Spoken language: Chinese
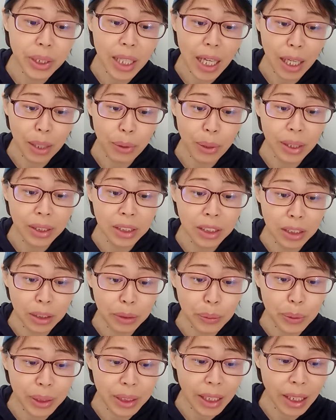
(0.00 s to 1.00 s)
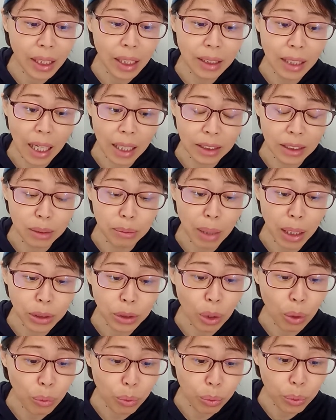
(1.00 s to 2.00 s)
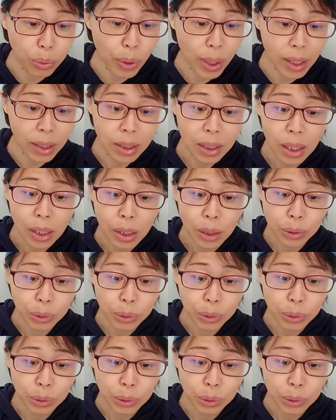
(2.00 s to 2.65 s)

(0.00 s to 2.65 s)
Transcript: 演员情侣间的打情骂俏无关，